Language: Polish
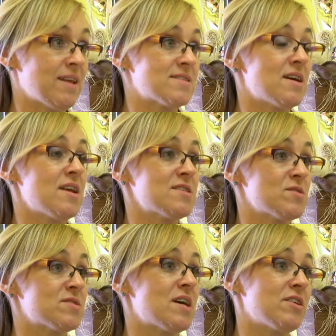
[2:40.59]
Ta sala
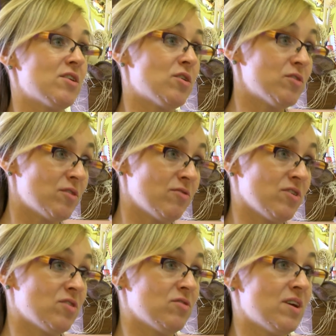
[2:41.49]
zostanie
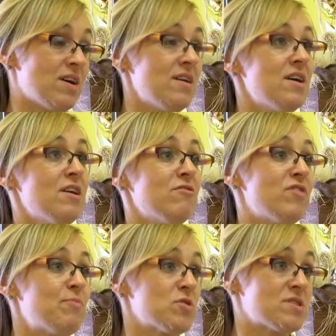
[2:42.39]
odnowiona,
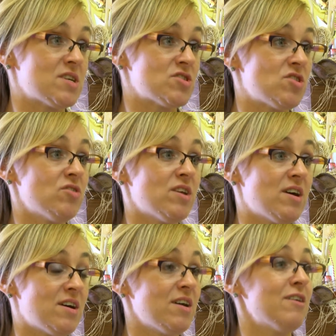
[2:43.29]

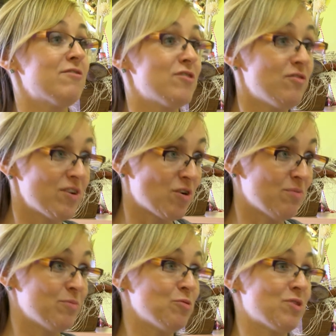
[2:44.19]
wyposażona w nowe
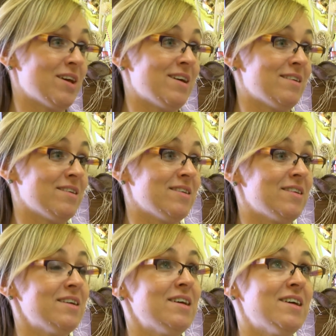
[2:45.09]

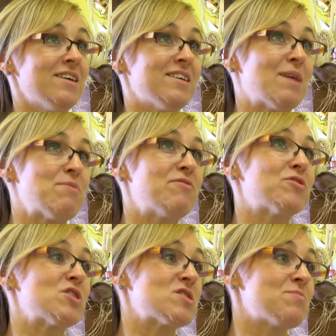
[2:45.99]
komputery. Na pewno
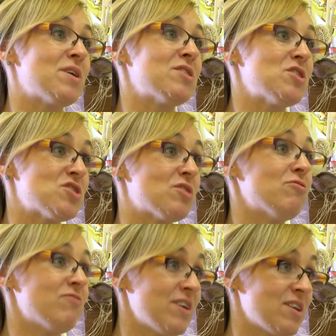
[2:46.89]
też zmieni
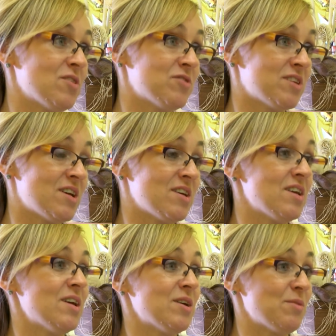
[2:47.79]
się wygląd tej
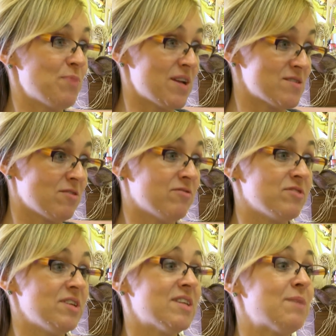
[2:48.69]
e,
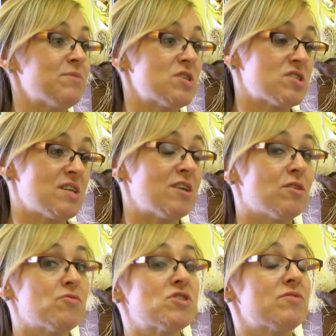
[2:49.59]
pracowni. Tam też
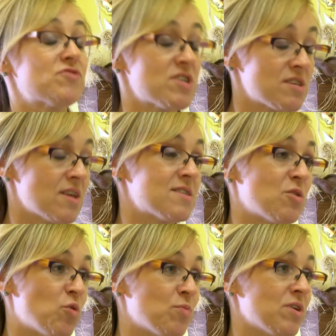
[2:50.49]
znajdą się wszystkie
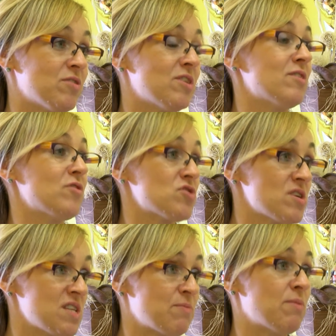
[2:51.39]
zakupione
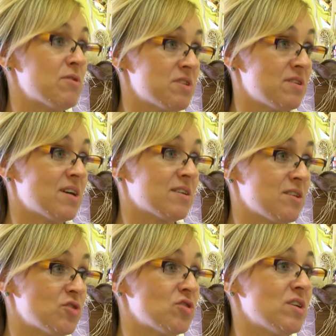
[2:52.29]
nowoczesne pomocy
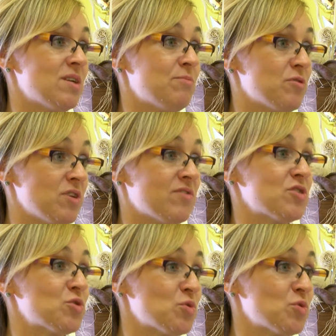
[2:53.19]
dydaktyczne, ponieważ